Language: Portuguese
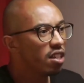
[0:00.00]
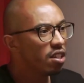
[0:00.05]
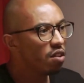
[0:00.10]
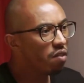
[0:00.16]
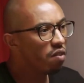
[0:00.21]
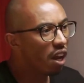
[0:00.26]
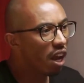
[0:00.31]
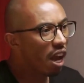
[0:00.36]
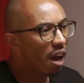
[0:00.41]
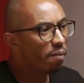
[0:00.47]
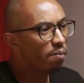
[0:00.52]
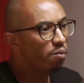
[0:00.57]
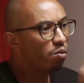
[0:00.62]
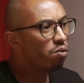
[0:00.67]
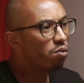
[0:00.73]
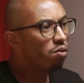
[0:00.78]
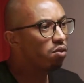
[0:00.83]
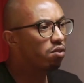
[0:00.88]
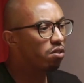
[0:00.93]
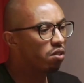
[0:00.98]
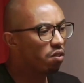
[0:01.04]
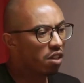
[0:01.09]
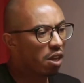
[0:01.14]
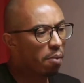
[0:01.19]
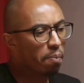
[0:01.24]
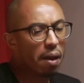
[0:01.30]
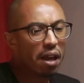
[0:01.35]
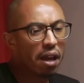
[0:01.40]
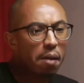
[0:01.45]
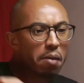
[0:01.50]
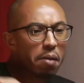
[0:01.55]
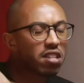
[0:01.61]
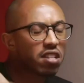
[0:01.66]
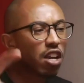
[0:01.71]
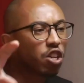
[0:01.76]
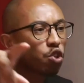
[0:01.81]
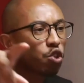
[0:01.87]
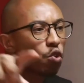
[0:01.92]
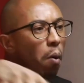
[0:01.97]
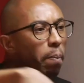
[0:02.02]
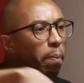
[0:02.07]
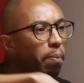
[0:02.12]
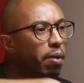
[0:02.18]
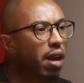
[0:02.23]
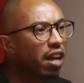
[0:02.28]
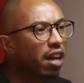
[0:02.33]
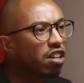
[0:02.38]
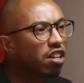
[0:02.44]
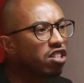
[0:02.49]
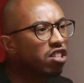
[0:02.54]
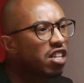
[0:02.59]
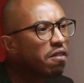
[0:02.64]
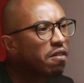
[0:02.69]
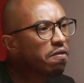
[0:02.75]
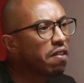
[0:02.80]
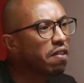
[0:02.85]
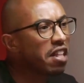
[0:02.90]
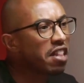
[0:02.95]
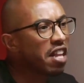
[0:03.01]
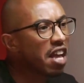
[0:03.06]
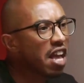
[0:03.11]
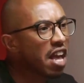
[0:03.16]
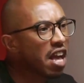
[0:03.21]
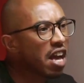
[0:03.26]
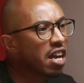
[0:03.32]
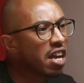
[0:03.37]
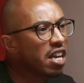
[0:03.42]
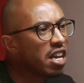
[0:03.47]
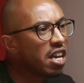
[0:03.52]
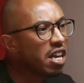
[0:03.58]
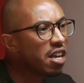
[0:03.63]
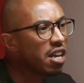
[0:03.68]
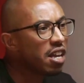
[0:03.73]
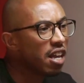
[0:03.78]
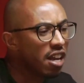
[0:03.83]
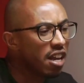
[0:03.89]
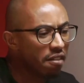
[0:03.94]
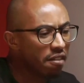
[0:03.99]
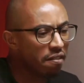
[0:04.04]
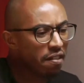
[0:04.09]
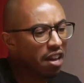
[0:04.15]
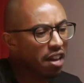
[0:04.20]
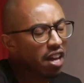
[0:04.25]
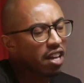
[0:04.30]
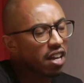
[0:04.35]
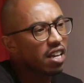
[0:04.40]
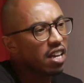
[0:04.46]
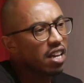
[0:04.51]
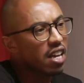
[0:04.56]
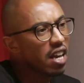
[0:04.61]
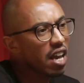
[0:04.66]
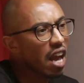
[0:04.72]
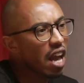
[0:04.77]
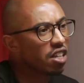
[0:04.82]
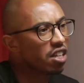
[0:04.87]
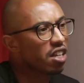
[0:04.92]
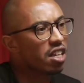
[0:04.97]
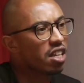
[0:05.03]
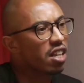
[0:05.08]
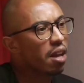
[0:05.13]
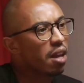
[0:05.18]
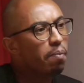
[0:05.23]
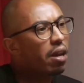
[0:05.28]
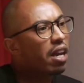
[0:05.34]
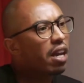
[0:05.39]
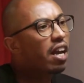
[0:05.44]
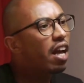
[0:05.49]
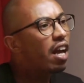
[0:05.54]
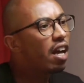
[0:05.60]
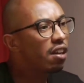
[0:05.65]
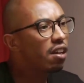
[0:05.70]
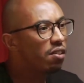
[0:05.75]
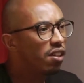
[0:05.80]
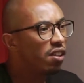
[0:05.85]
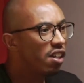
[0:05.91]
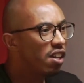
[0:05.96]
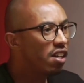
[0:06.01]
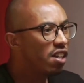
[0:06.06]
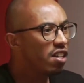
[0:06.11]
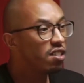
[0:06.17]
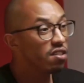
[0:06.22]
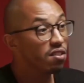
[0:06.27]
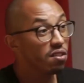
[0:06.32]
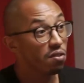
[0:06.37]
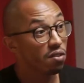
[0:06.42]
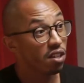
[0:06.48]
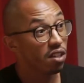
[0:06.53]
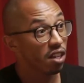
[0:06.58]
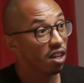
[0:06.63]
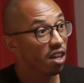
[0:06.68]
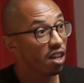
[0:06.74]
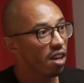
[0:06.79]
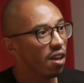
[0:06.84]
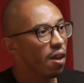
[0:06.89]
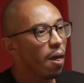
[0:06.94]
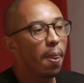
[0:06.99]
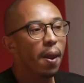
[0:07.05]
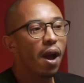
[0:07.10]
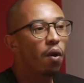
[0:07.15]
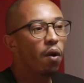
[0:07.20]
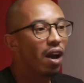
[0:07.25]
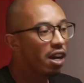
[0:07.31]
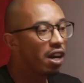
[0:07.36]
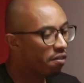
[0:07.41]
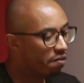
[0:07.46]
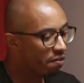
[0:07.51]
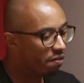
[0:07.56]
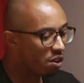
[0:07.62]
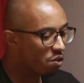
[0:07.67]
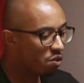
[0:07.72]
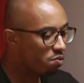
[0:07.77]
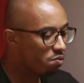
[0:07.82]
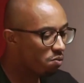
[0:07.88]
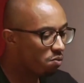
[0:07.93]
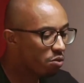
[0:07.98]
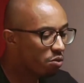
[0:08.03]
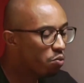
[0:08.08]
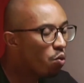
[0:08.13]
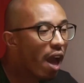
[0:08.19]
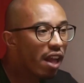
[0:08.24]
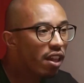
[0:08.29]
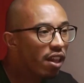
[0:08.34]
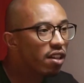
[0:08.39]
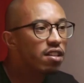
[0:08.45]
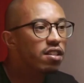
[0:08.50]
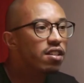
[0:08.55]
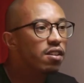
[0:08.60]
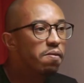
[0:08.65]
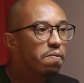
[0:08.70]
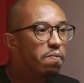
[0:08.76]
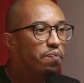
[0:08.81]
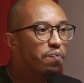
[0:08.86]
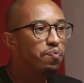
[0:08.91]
Você é um vagabundo, não sei o que. Pega mensagem copiada de DVD aí. Vem aqui e acha que tá pregando. Não sei o que. Aí o cara veio com umas moedas.